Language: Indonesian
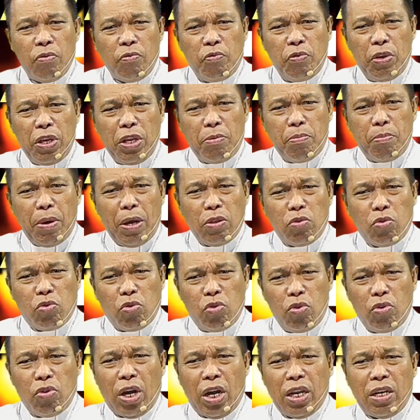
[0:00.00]
firman
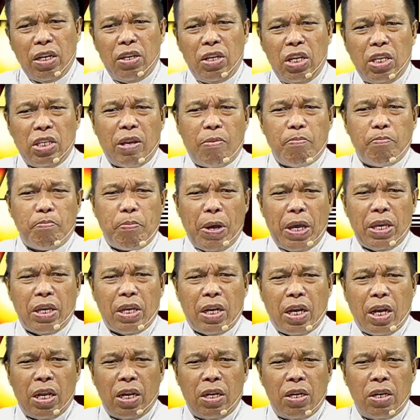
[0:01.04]
Tuhan
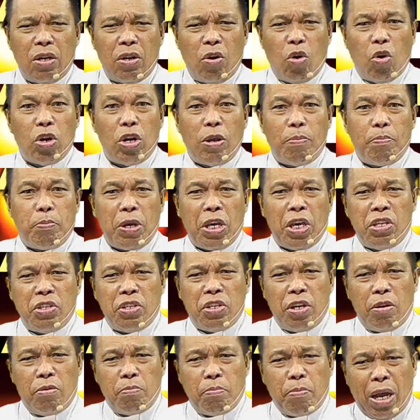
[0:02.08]
disampaikan oleh
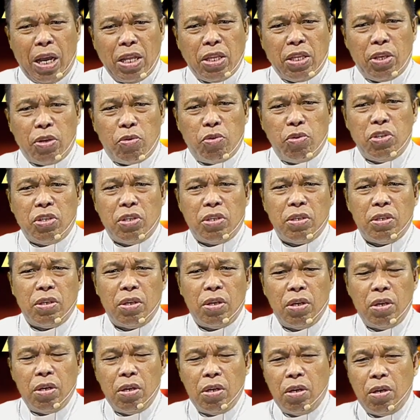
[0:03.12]
penginjil Matius
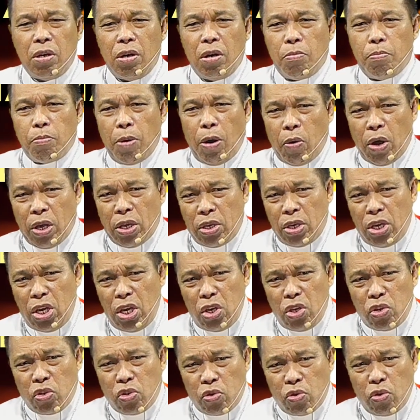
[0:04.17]
bahwa
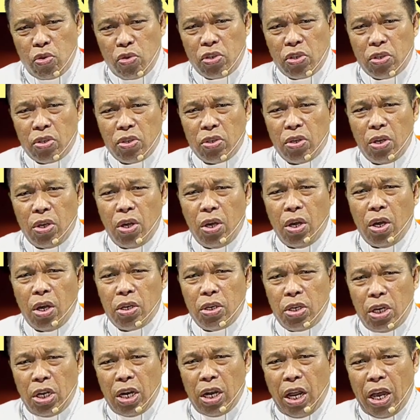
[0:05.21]
Yesus
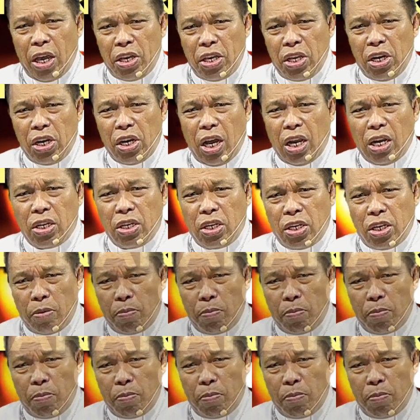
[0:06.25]
dilahirkan